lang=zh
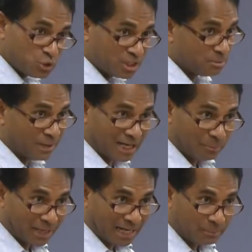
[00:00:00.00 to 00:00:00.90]
们选择巴
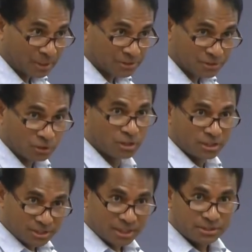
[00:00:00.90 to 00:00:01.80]
拉巴拉巴的时候，
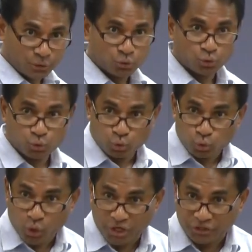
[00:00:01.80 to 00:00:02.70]
这个就是
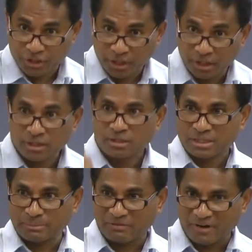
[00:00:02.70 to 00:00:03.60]
选择
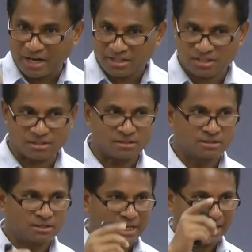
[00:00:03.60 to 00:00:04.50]
什么方式
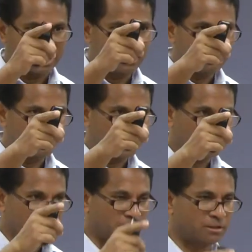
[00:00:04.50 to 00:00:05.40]
来
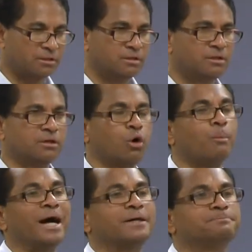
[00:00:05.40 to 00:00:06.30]
面对
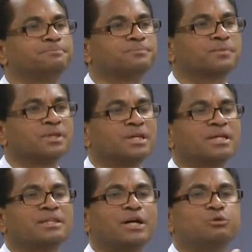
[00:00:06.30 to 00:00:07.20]
罗马。
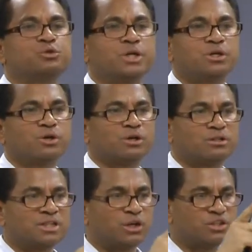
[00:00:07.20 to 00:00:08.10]
到最
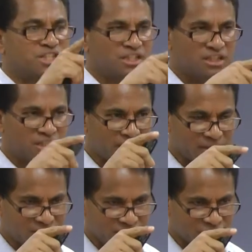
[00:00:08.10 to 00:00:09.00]
后，到了七
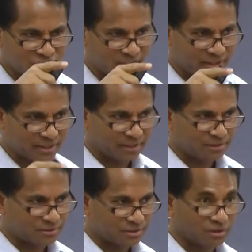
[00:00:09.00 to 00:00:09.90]
年七十年代
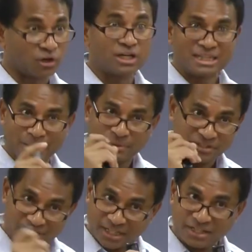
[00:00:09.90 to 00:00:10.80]
的时候，他
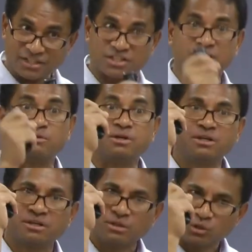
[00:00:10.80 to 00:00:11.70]
们真的是
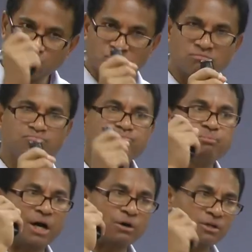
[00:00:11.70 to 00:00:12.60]
用
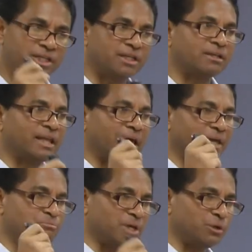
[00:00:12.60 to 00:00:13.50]
暴力
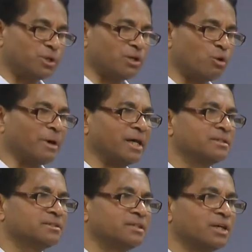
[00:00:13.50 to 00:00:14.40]
来面对罗马。
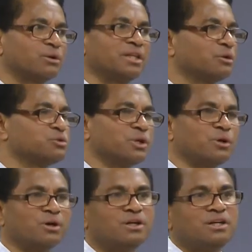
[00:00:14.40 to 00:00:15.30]
你看，到最
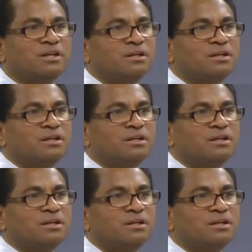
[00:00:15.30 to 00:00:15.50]
后，